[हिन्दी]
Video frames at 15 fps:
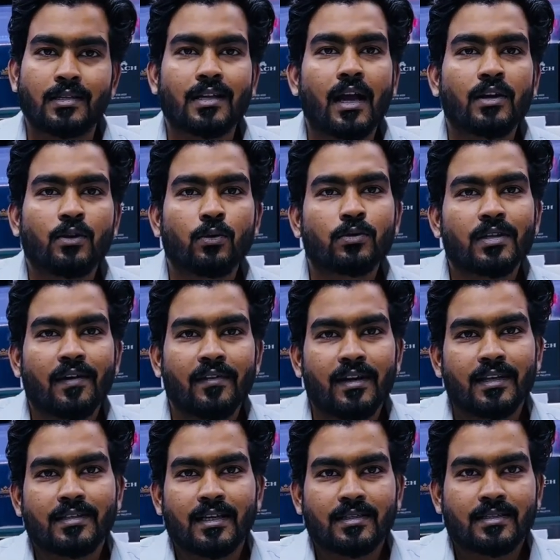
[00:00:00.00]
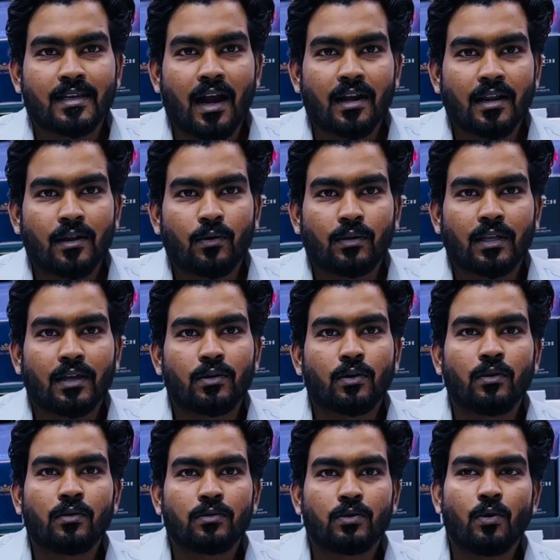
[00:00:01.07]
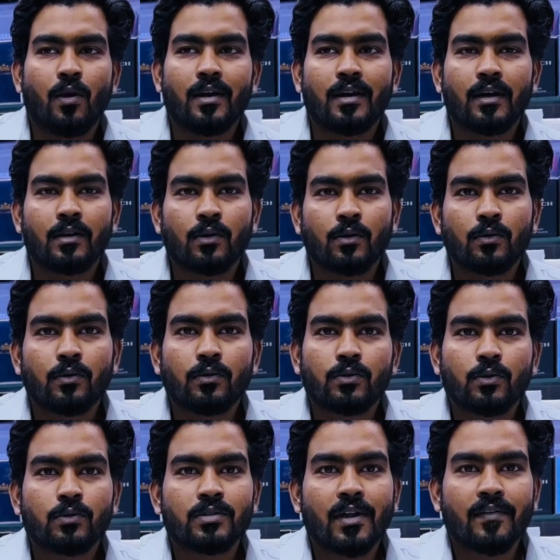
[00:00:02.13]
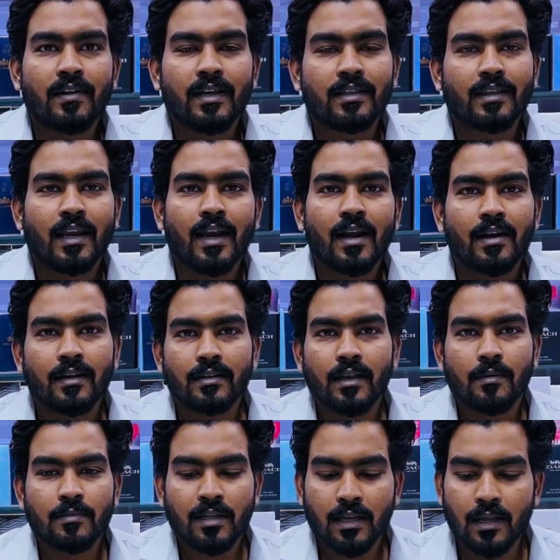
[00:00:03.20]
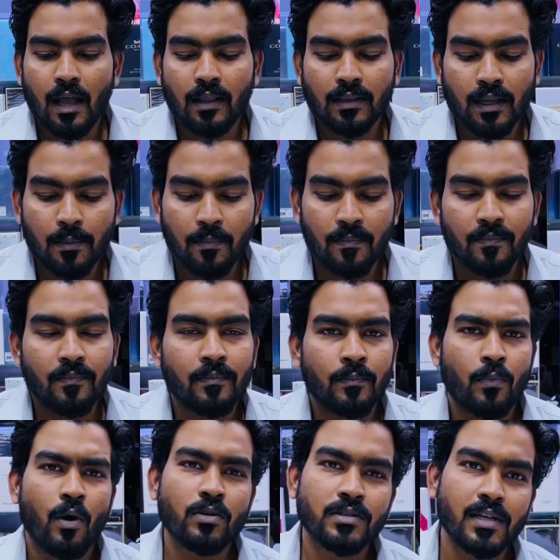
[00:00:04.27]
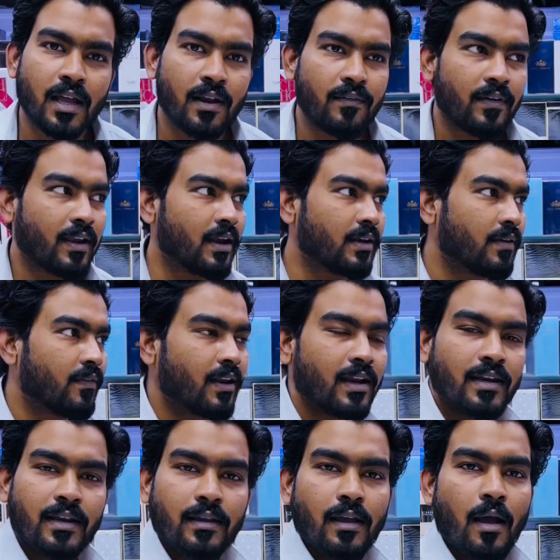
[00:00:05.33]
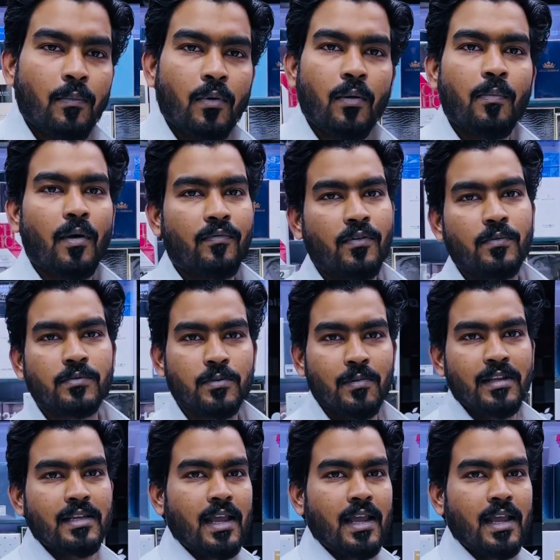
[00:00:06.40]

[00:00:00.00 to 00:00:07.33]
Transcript: इसका 270 से स्टार्टिंग होता है 200 टू 270 हंड्रेड धर्म तक का आता है बहुत सारा वेराइटी वेराइटी आपको परफ्यूम्स मिल